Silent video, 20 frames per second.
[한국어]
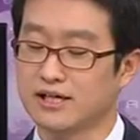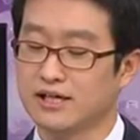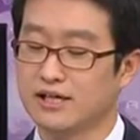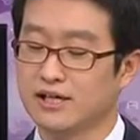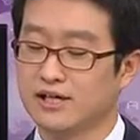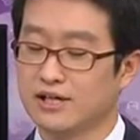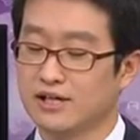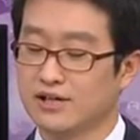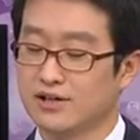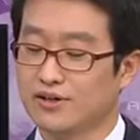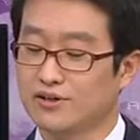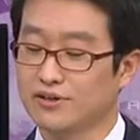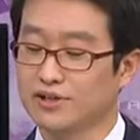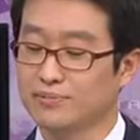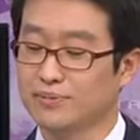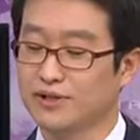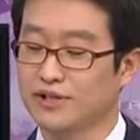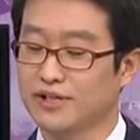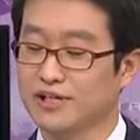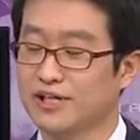네. 어,
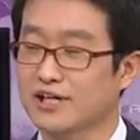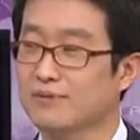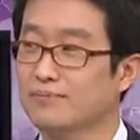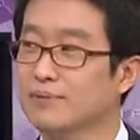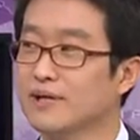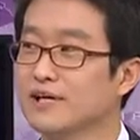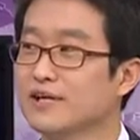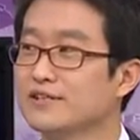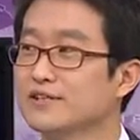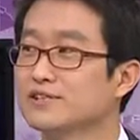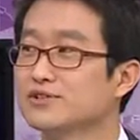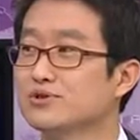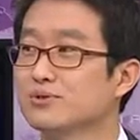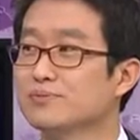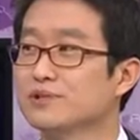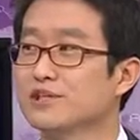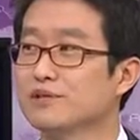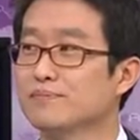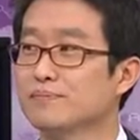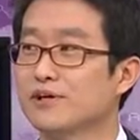특별히 이 캠페인이 좀
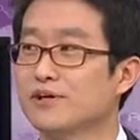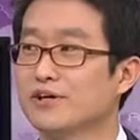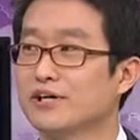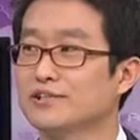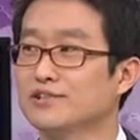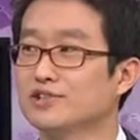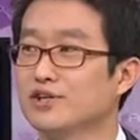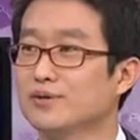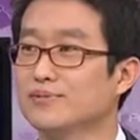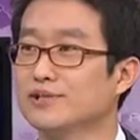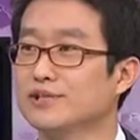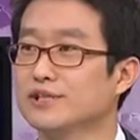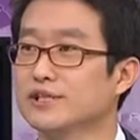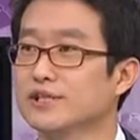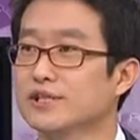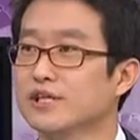특별한 점은